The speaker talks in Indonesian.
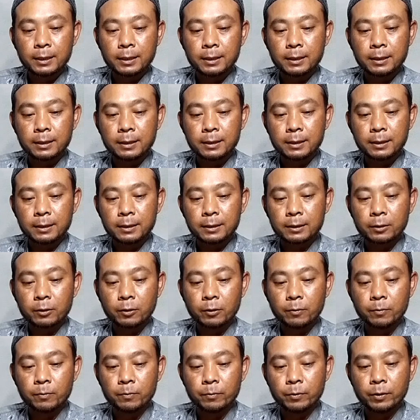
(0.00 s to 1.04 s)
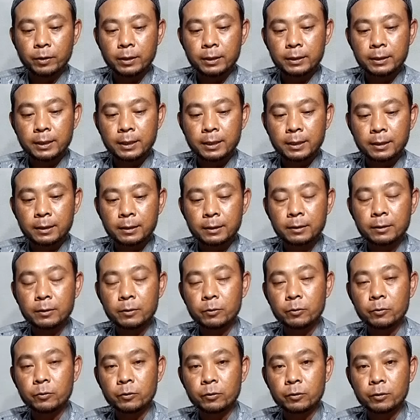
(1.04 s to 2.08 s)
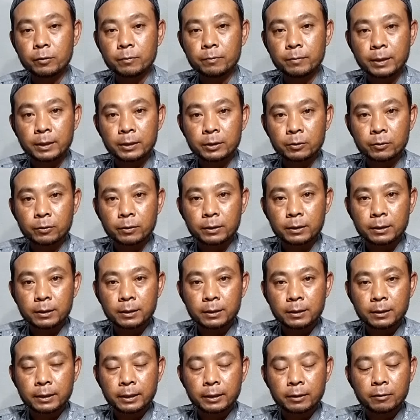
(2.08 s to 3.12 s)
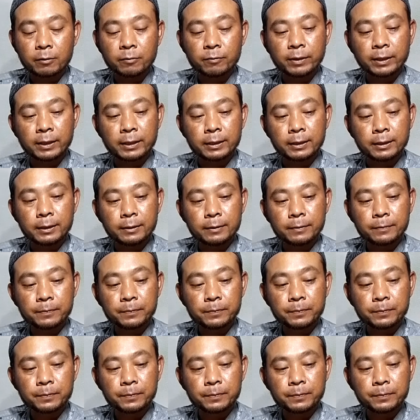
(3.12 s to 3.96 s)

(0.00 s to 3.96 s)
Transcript: uh, tombol yang untuk masuk ke recovery